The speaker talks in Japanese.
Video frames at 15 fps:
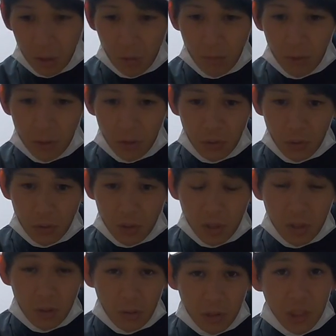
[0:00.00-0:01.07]
あ、友達と
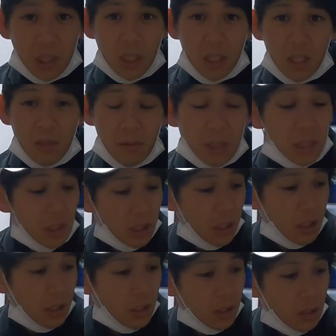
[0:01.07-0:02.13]
お茶行ってました
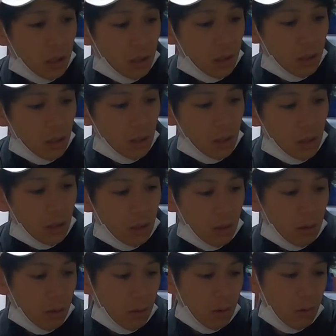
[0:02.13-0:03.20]
ね。
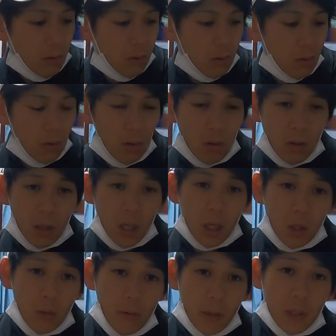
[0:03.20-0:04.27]
今日が、
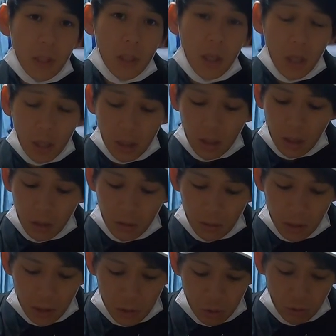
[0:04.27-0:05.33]
友達が、あの、
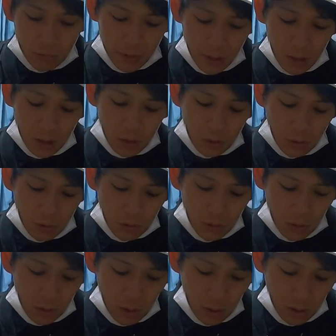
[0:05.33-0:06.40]
誕生日なんで、ちょっと、
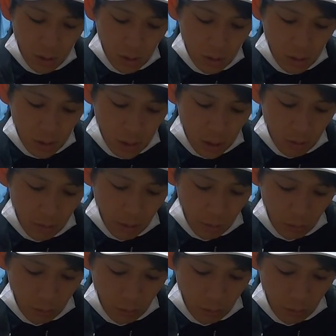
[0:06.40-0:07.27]
スタバの